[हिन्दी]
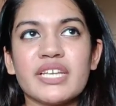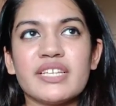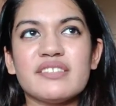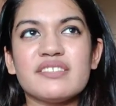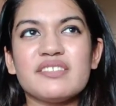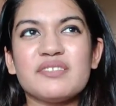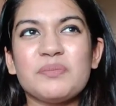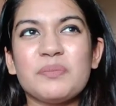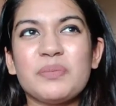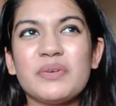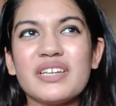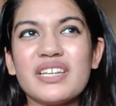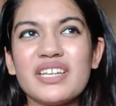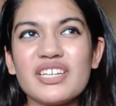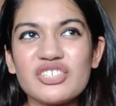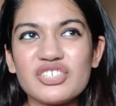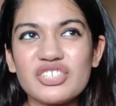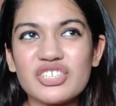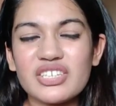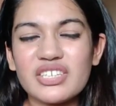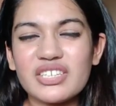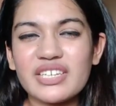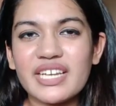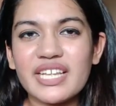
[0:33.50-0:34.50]

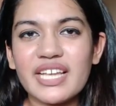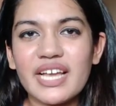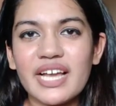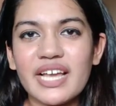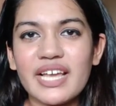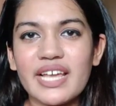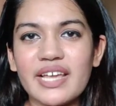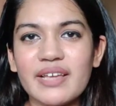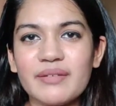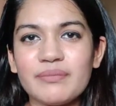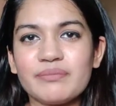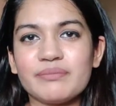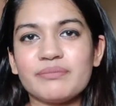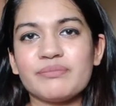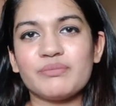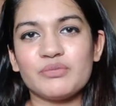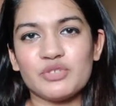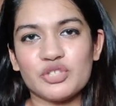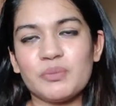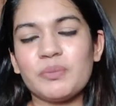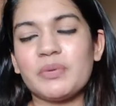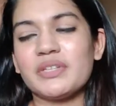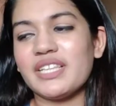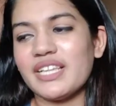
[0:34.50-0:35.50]
इंस्पिरेशन लिया है
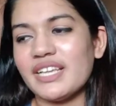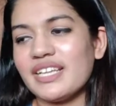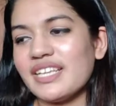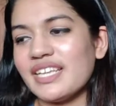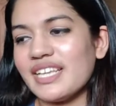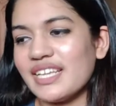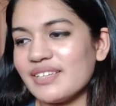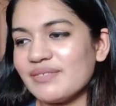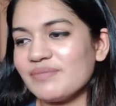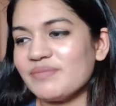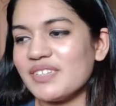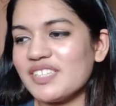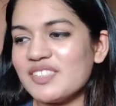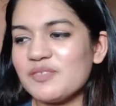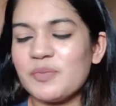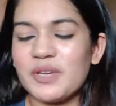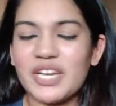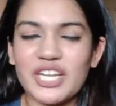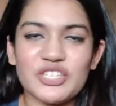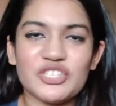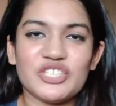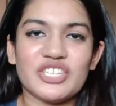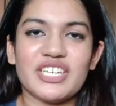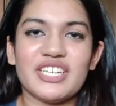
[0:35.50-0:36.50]
मुझे पता है ये
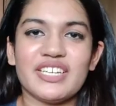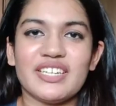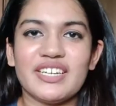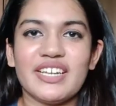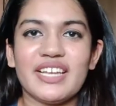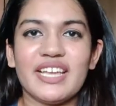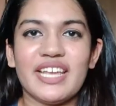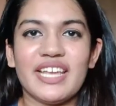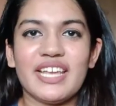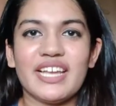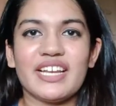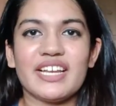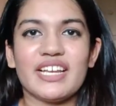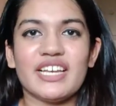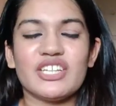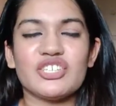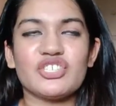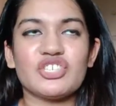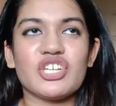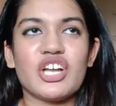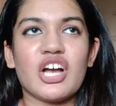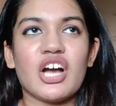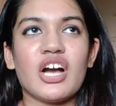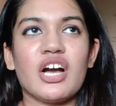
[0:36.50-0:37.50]
इंस्पिरेशन
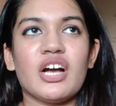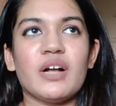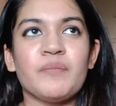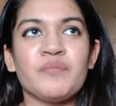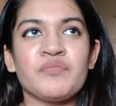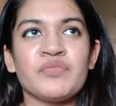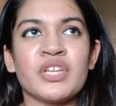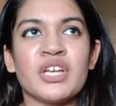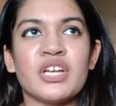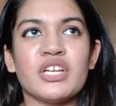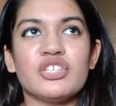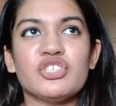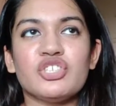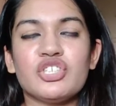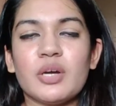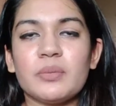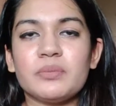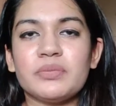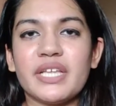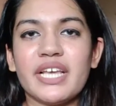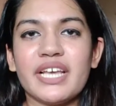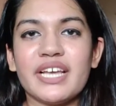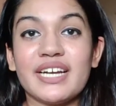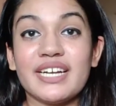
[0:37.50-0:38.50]
इंग्लिश का
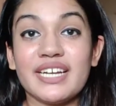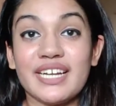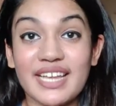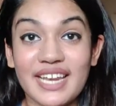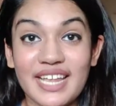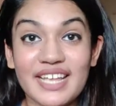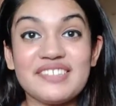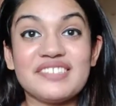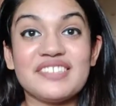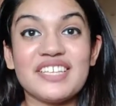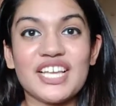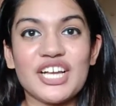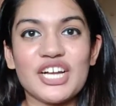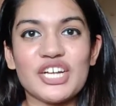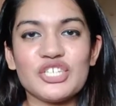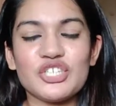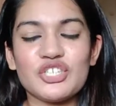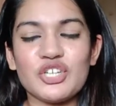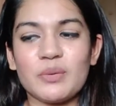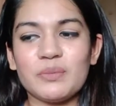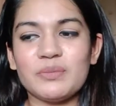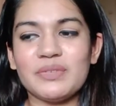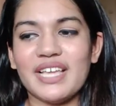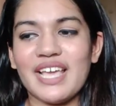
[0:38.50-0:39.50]
शब्द है अंग्रेज़ी का
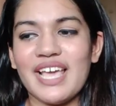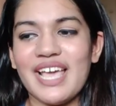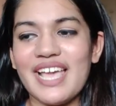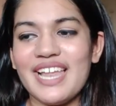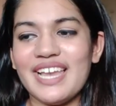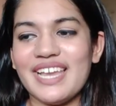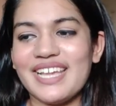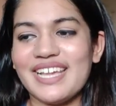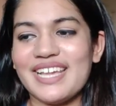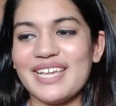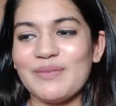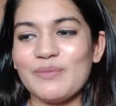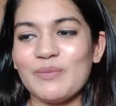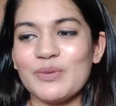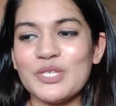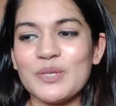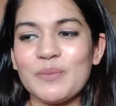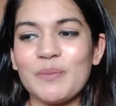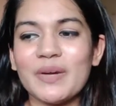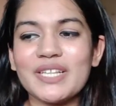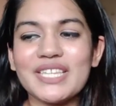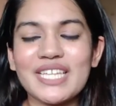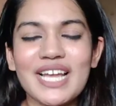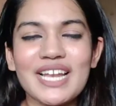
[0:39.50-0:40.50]
शब्द है लेकिन
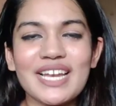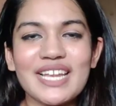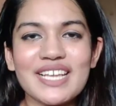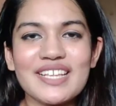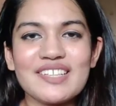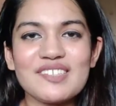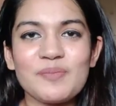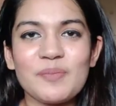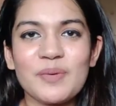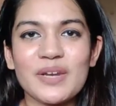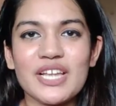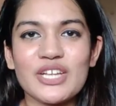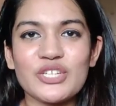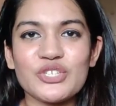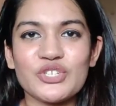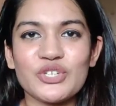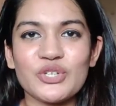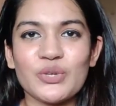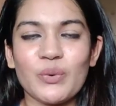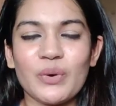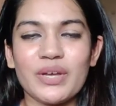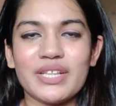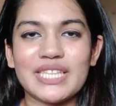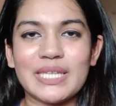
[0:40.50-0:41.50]
मुझे पता नहीं
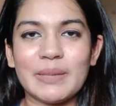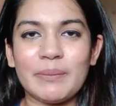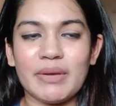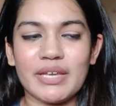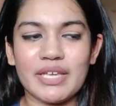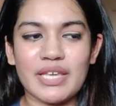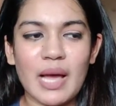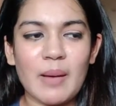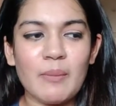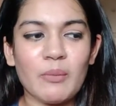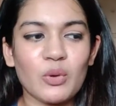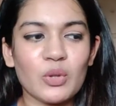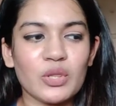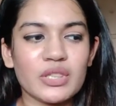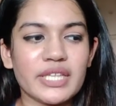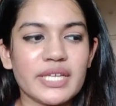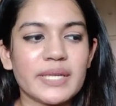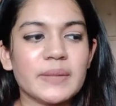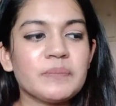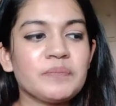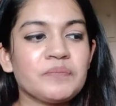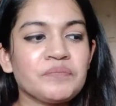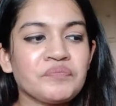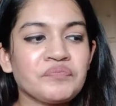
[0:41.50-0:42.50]
इंस्पिरेशन को हिंदी में क्या
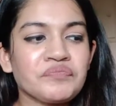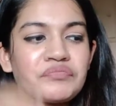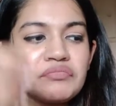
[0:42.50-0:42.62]
बोलते हैं